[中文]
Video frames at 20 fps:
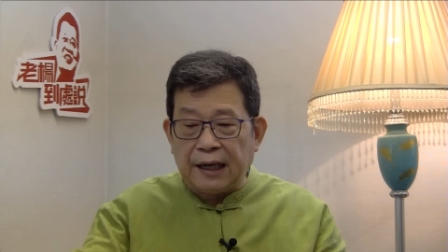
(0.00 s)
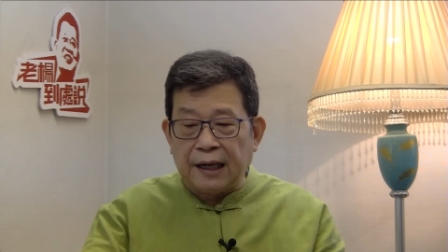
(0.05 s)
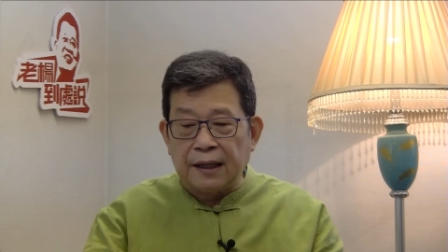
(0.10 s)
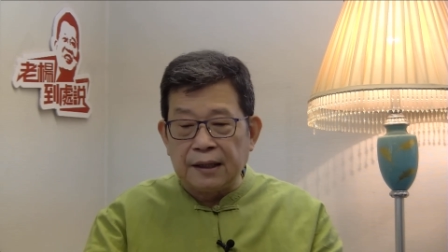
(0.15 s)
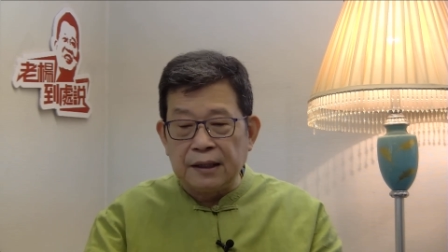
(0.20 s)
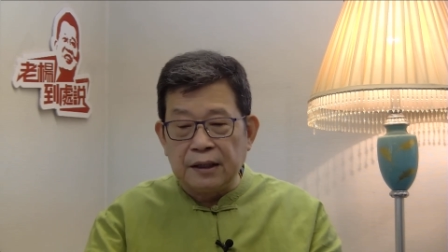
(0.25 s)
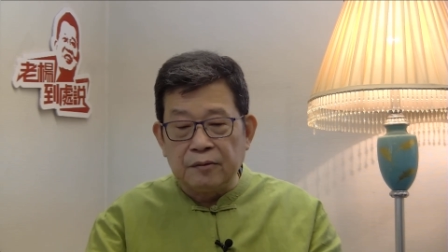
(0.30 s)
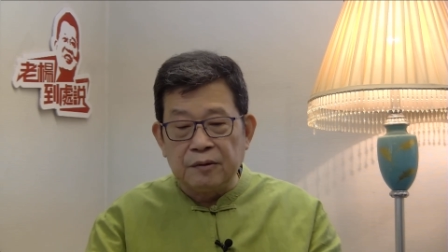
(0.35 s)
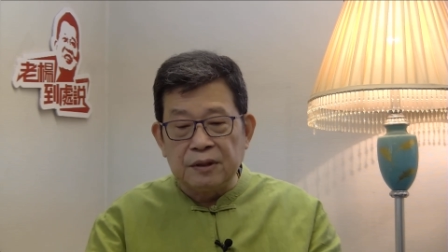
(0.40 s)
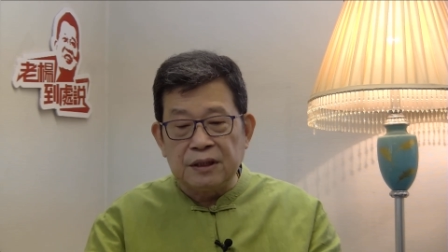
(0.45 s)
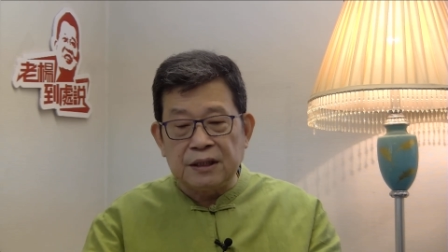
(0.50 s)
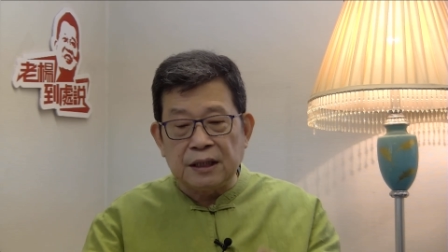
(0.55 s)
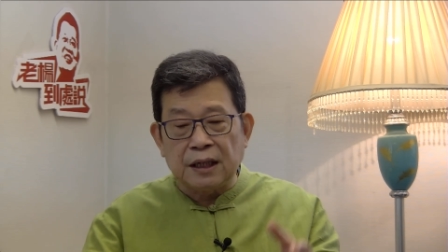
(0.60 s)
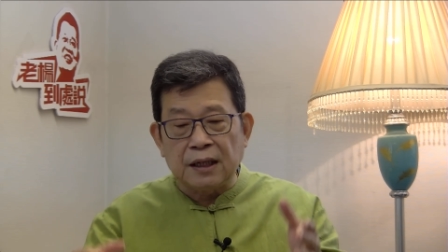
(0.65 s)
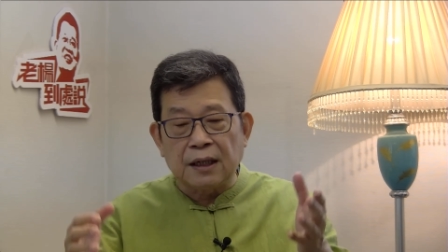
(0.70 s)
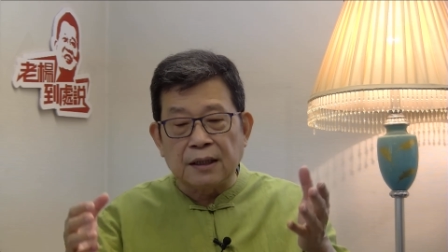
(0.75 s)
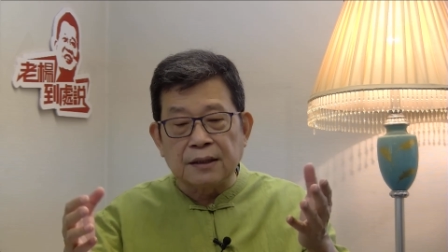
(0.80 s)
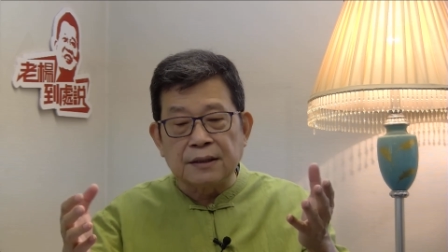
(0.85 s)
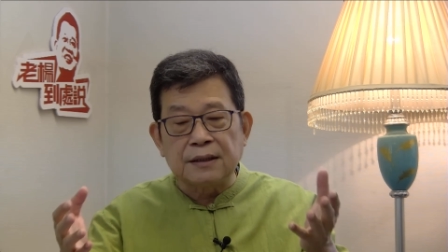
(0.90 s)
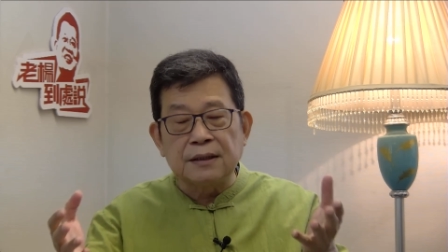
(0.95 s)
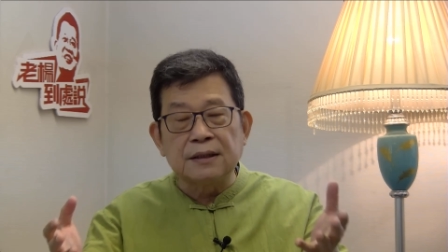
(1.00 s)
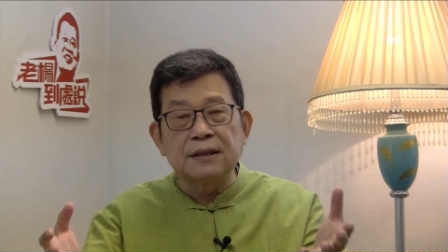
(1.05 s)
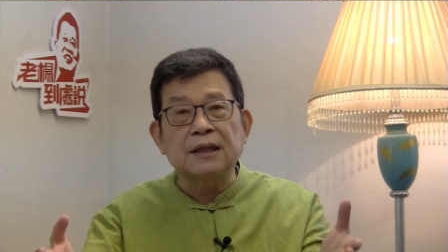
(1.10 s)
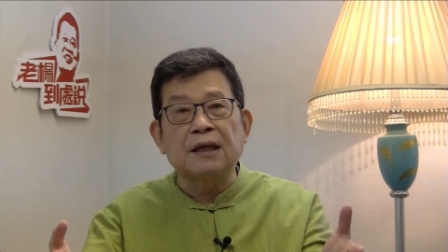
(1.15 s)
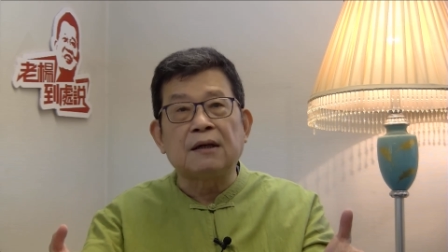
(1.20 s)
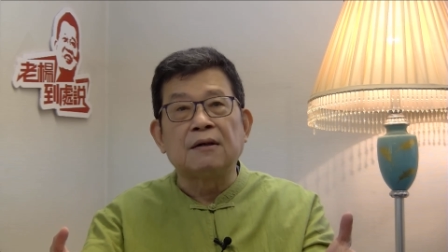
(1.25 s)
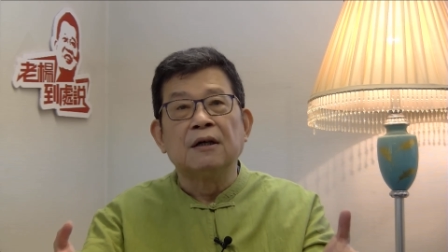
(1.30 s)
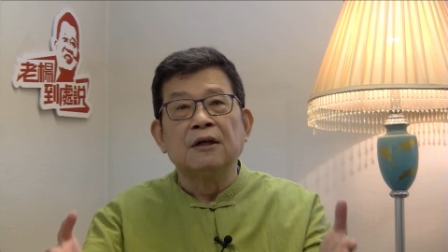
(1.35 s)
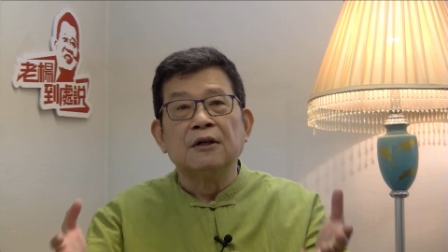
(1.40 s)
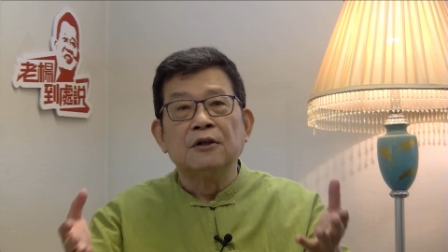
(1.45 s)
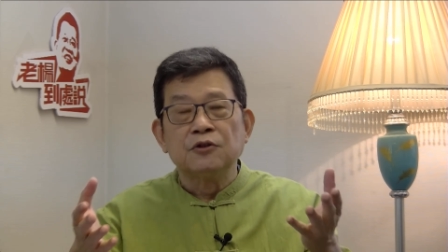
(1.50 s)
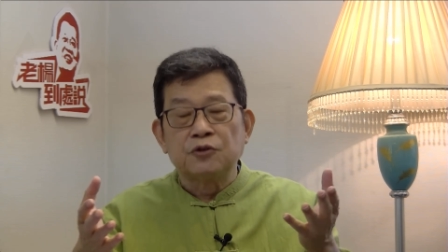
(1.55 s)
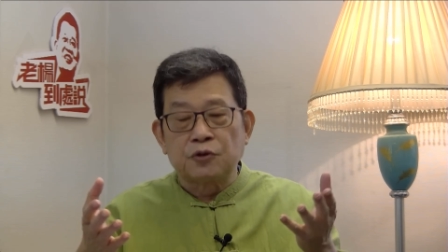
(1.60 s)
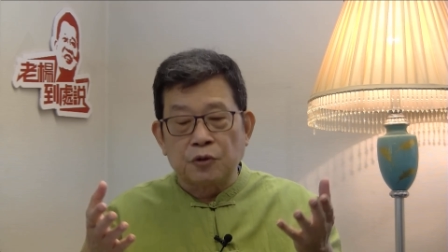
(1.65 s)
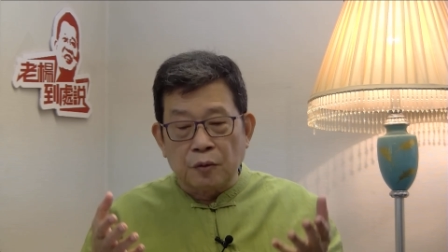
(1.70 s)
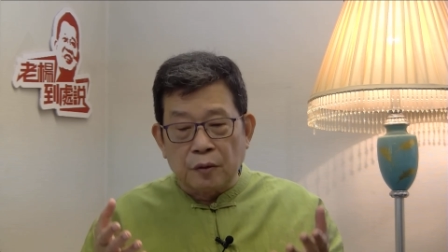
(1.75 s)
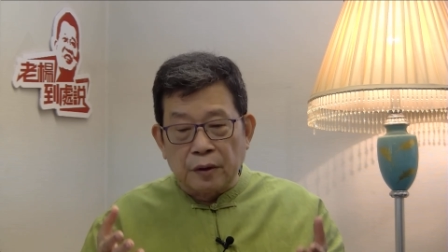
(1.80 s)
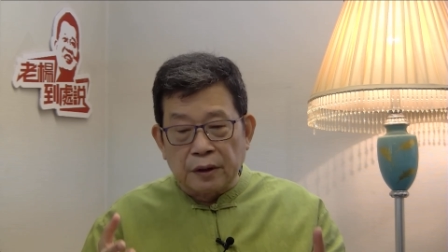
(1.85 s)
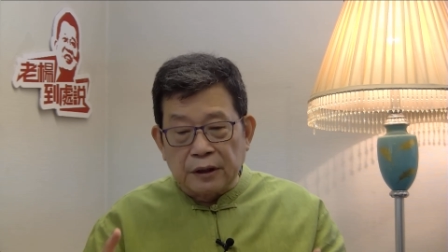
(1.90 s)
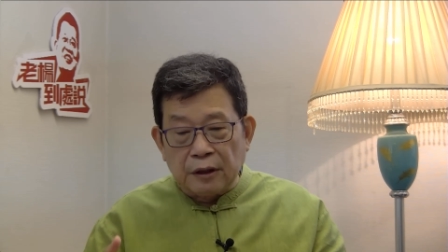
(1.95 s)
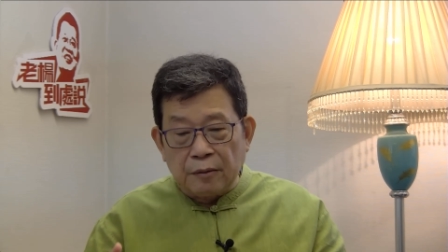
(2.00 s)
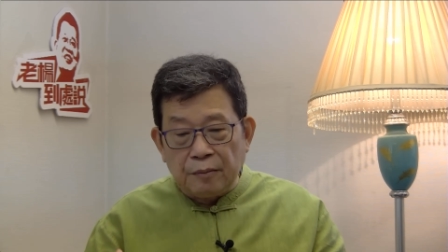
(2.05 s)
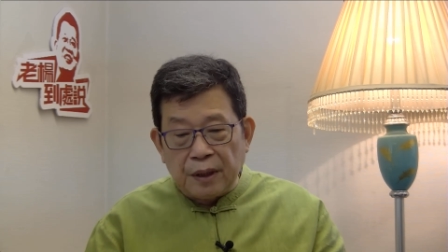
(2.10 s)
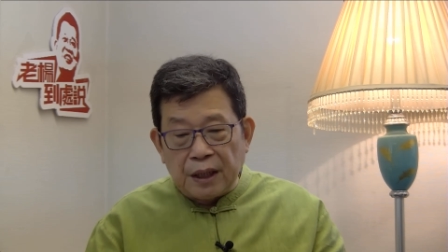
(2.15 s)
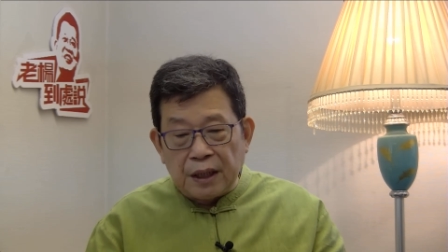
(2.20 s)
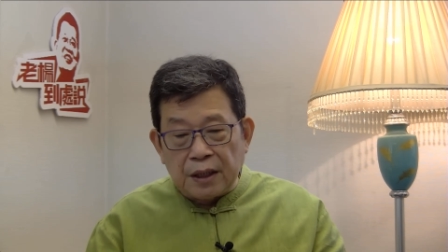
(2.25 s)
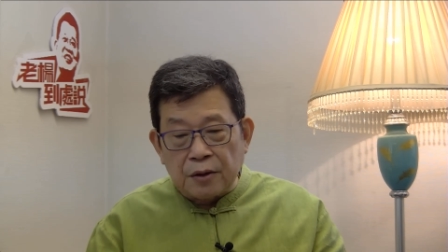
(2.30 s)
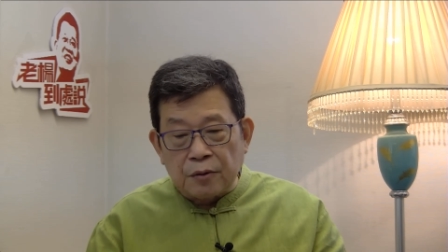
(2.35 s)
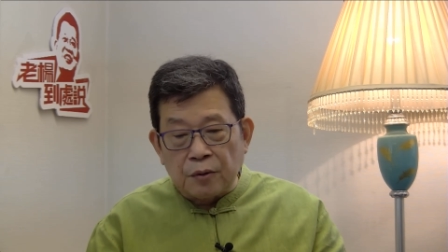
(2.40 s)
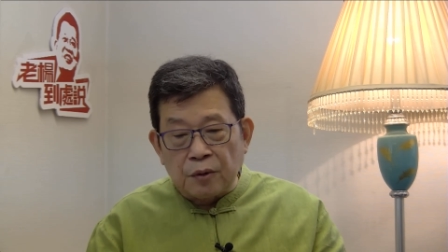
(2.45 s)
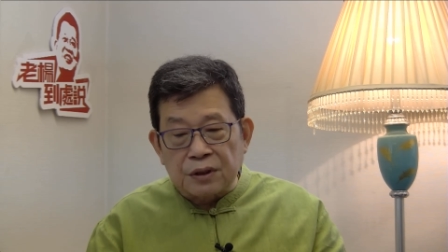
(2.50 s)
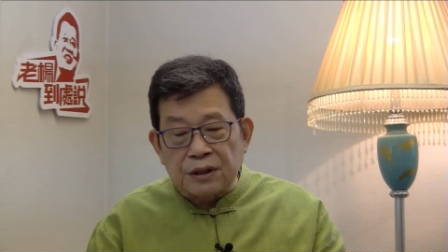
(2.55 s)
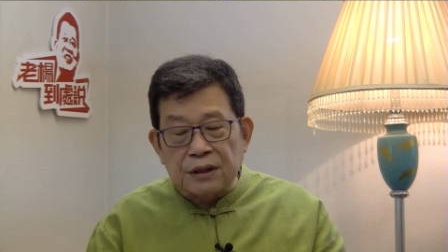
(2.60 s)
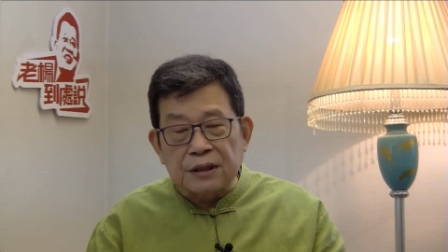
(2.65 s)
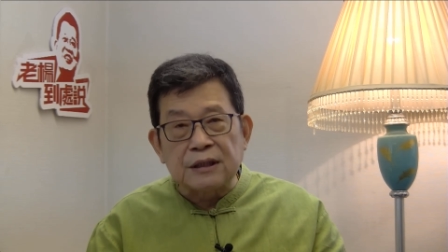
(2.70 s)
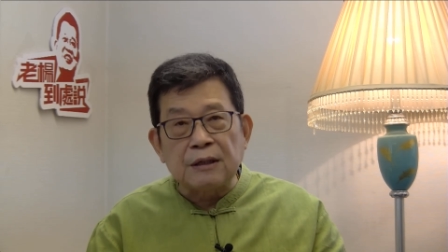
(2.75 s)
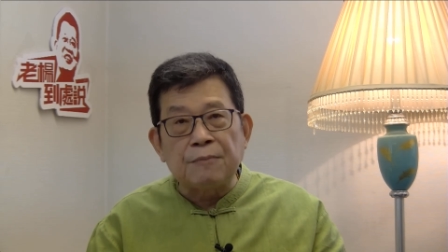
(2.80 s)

因为香港制造出口到美国只占